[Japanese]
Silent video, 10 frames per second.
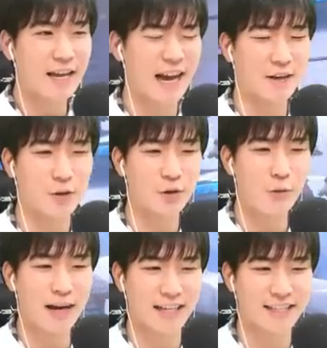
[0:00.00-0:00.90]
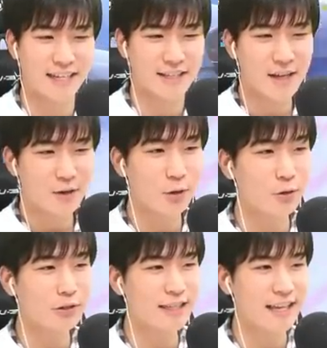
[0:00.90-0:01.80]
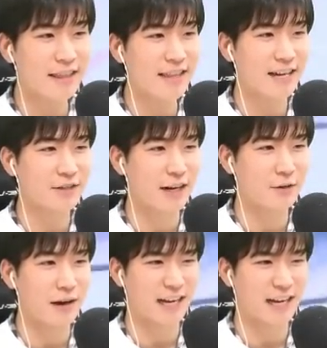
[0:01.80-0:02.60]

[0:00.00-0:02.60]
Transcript: はいここは勝ちです。ここでサンダー食らうのは